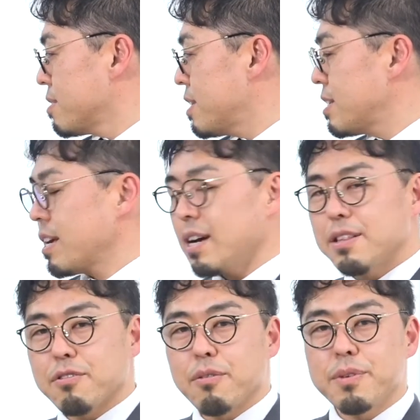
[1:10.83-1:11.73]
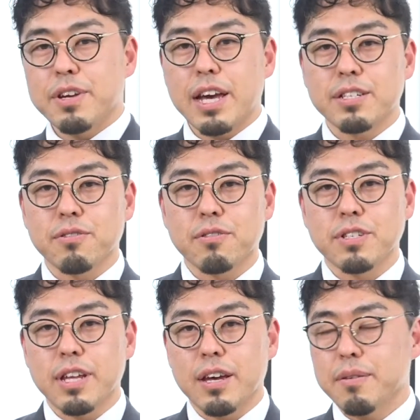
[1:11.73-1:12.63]
う全然あのコミュニケーションと
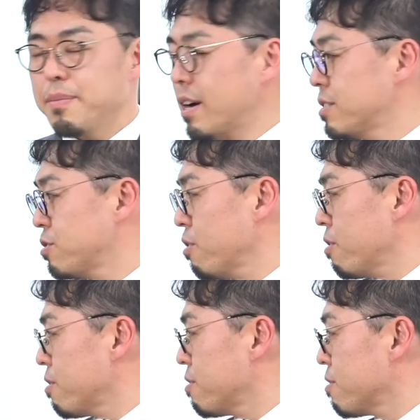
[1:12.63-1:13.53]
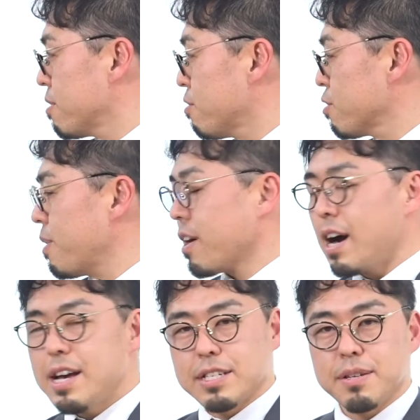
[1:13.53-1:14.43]
してまあ一応言葉は
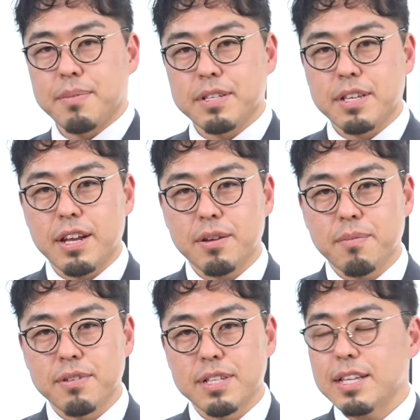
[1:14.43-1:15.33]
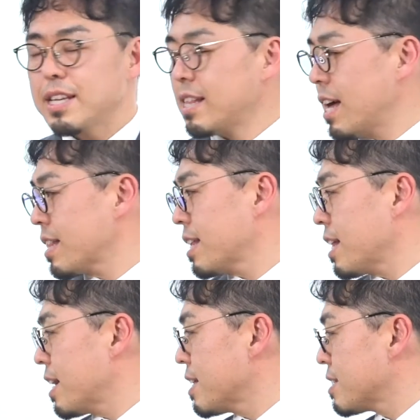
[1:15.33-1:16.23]
返してますけれども全然なって
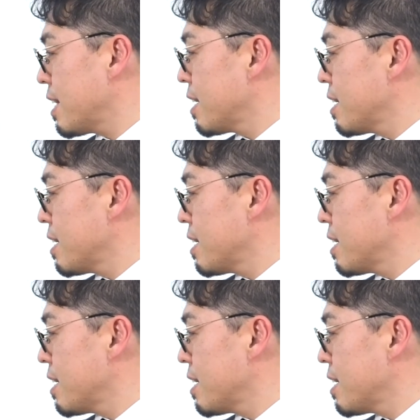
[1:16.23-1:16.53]
ないですね